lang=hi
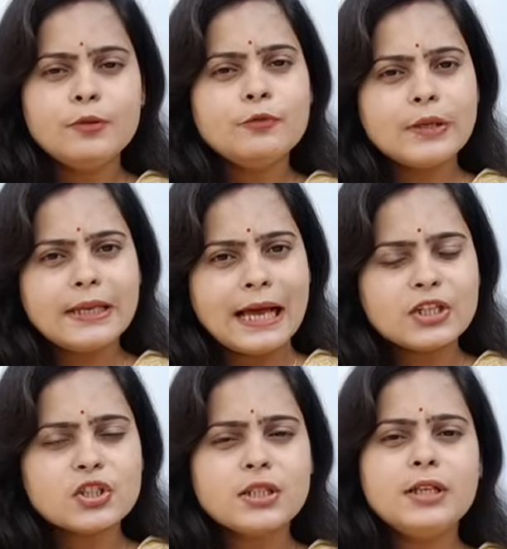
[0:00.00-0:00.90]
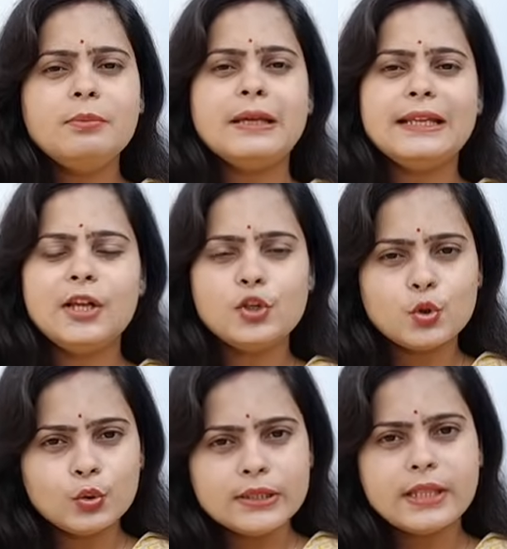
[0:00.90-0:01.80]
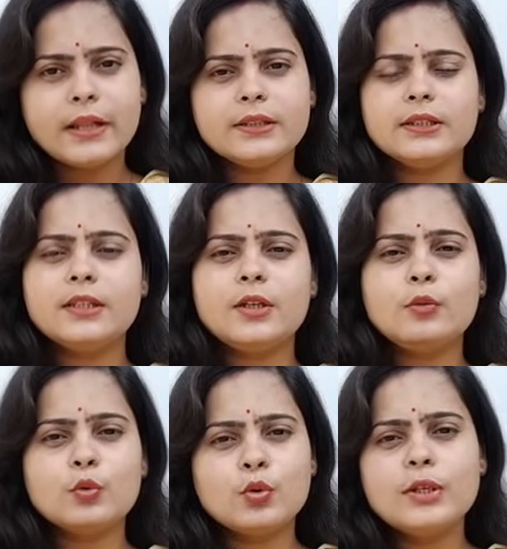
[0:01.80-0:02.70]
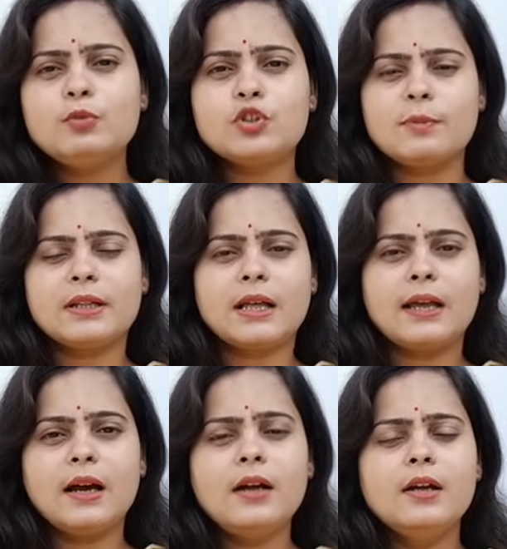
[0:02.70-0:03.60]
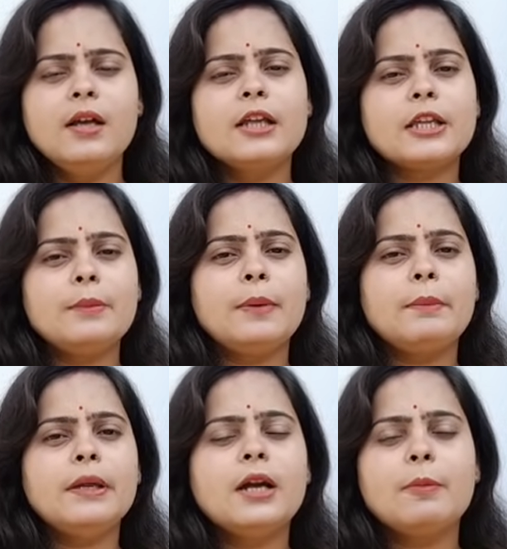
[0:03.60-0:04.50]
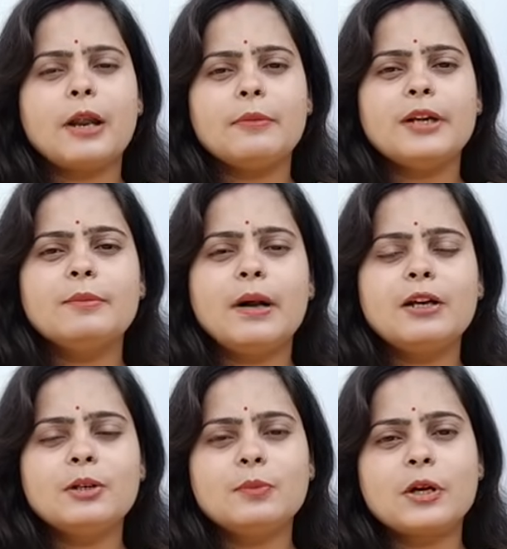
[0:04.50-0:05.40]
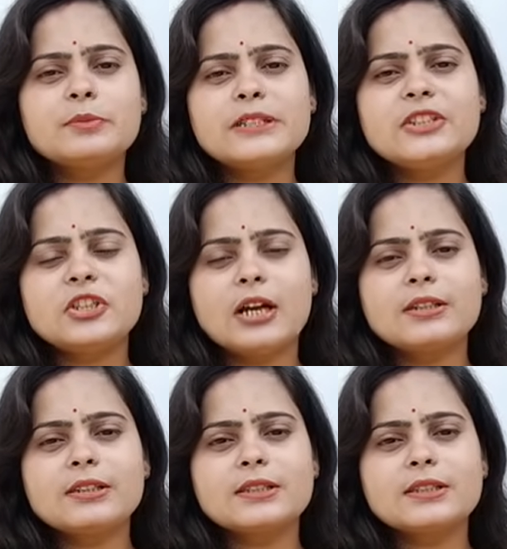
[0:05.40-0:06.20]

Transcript: फिर लास्टली मेरी एक छोटी दादी हैं उन्होंने मुझे बताया कि बेबी का प्राइवेट पार्ट हम कब से स्टार्ट कर